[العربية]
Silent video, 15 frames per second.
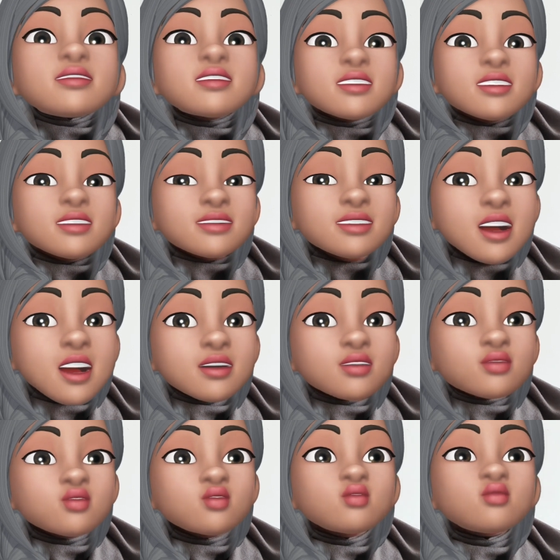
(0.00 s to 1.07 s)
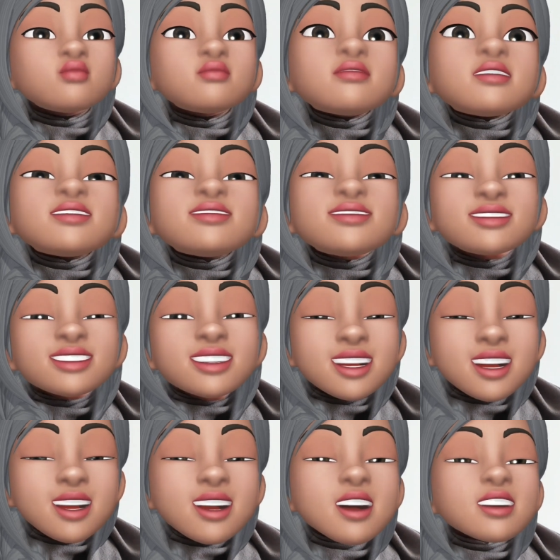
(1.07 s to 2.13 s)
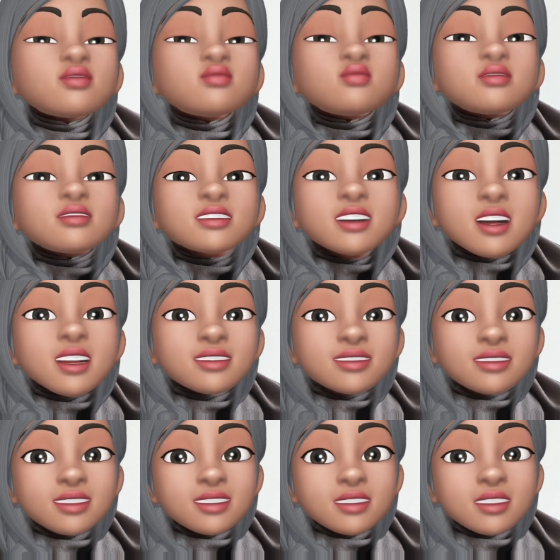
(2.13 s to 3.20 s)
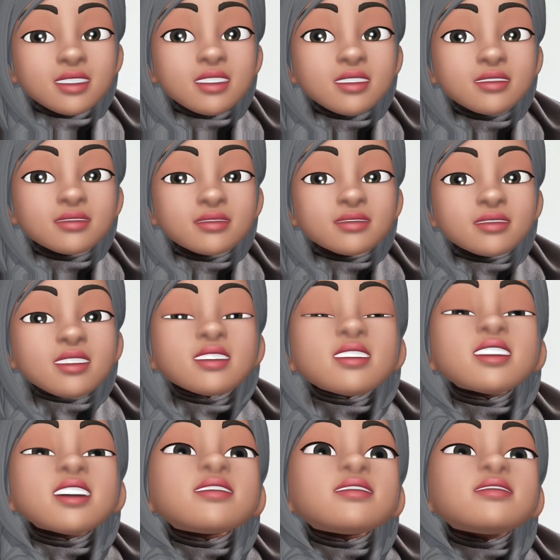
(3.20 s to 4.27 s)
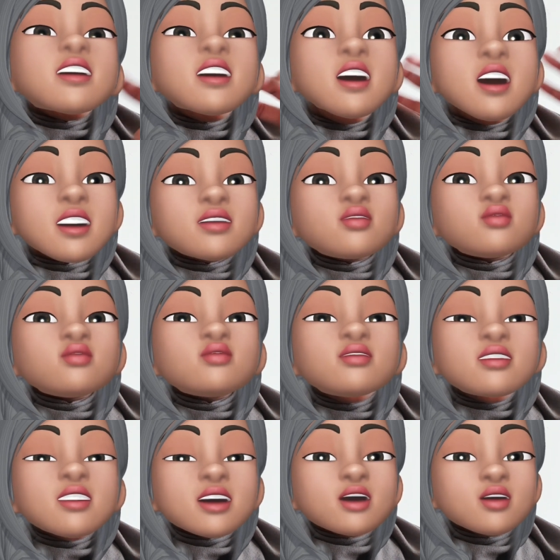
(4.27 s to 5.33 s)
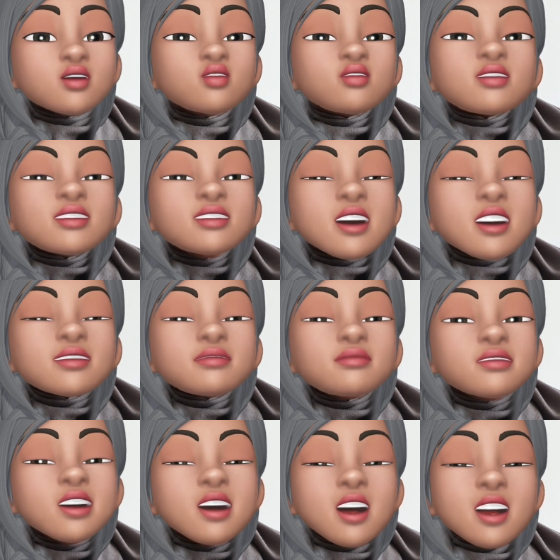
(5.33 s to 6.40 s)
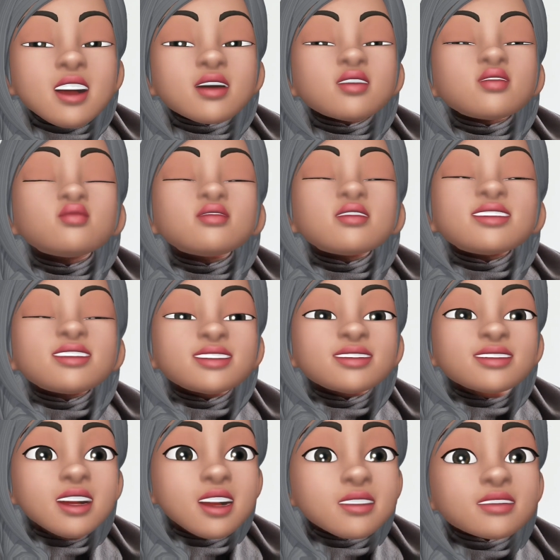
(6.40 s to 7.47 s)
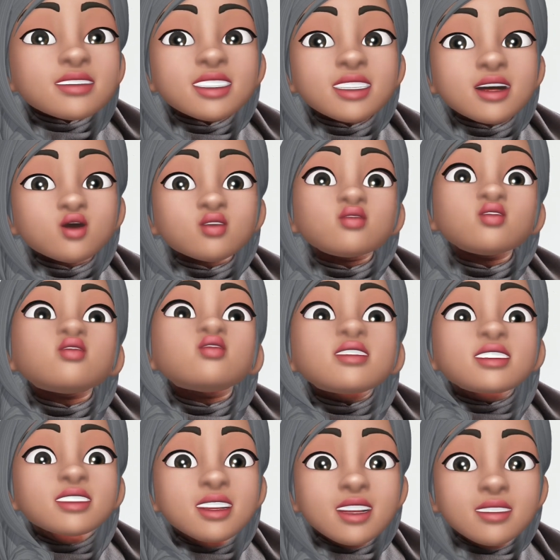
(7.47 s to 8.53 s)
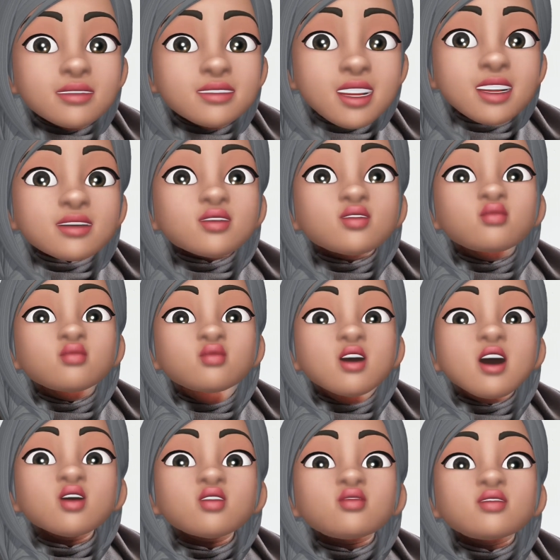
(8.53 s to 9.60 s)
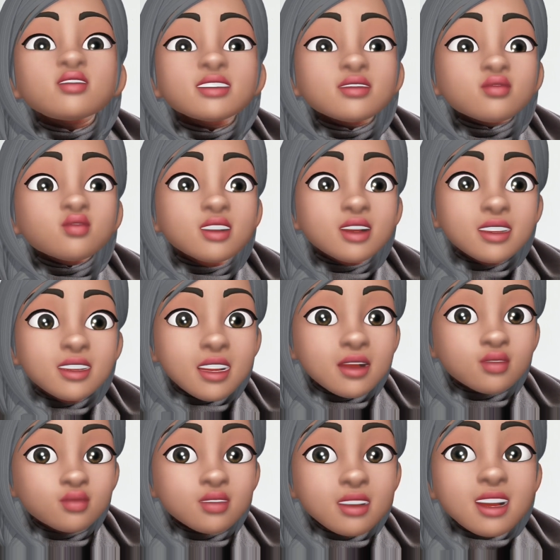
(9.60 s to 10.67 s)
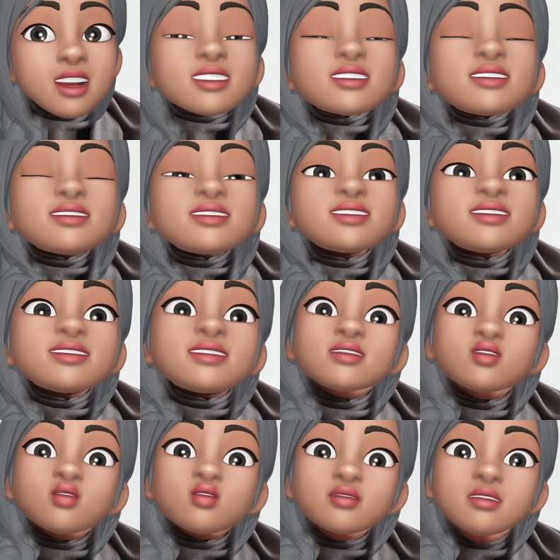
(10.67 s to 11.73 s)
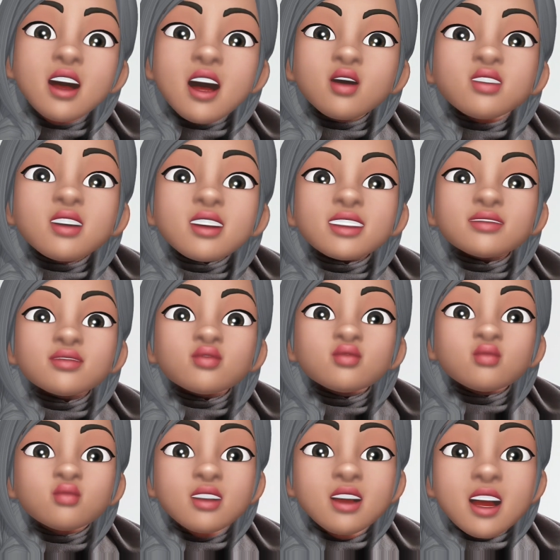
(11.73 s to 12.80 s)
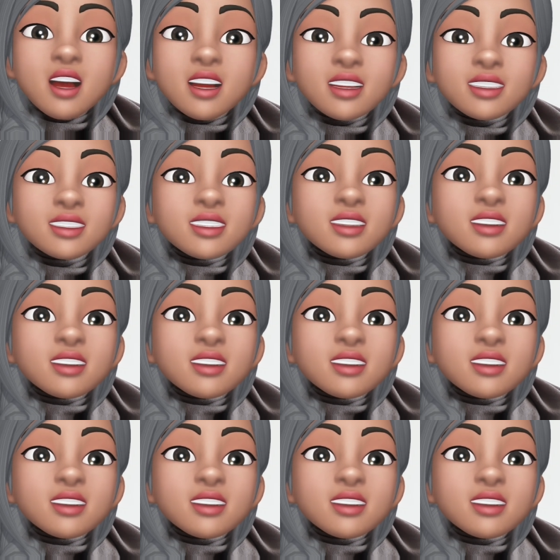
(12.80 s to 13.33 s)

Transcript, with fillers: اعتقلوه ومن بعد التحقيقات والضغط عليه انهار وانفجر واعترف بالقتل والاغتصاب ديال تسعود ديال البنات هو والزوجة ديالو اللي كانت كتكون معاه واحد الثنائي